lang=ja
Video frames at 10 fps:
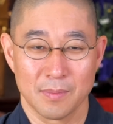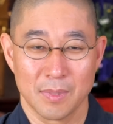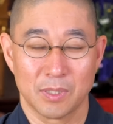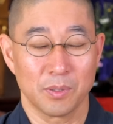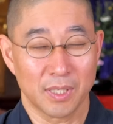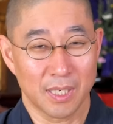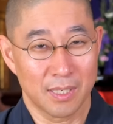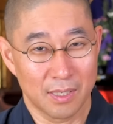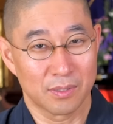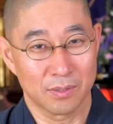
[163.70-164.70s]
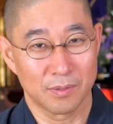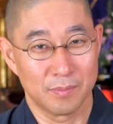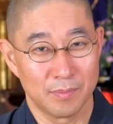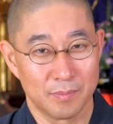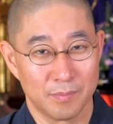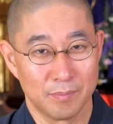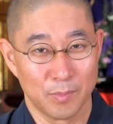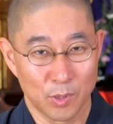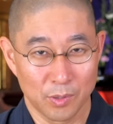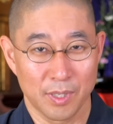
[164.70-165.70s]
人に限らず、
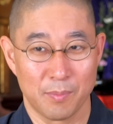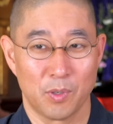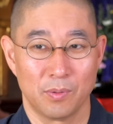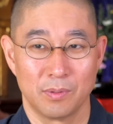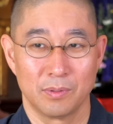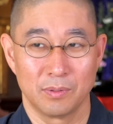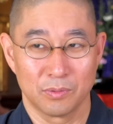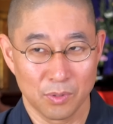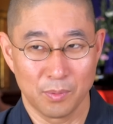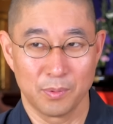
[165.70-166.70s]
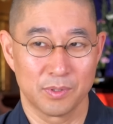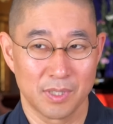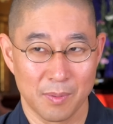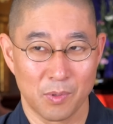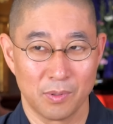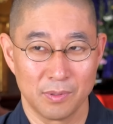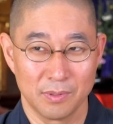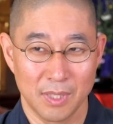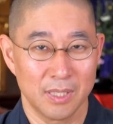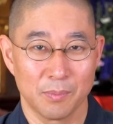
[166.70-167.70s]
物でも、動物でも、
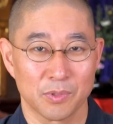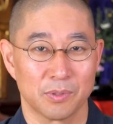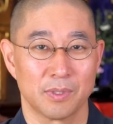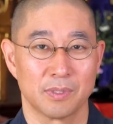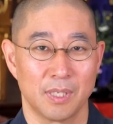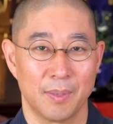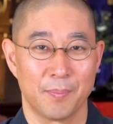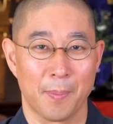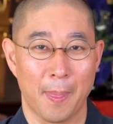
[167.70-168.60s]
何でもそうですね。